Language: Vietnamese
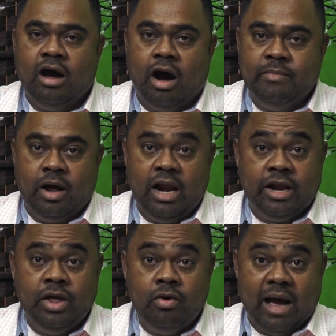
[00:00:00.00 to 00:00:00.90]
họ mới nói là
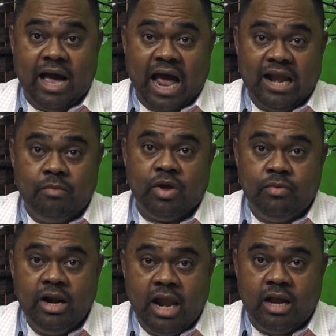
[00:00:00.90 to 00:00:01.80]
nếu mà anh không chịu
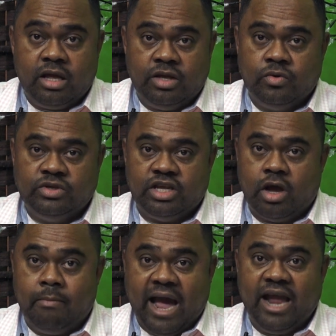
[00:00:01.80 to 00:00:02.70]
đứng lên thì tôi sẽ
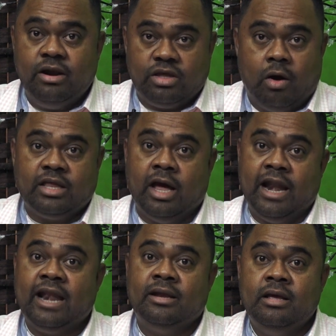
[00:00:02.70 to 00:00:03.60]
cho máy nó chọn tên
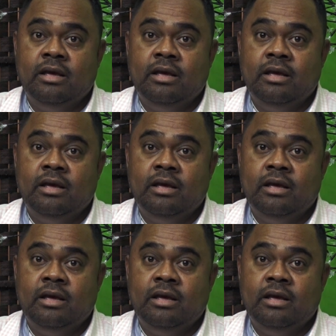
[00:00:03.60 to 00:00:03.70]
anh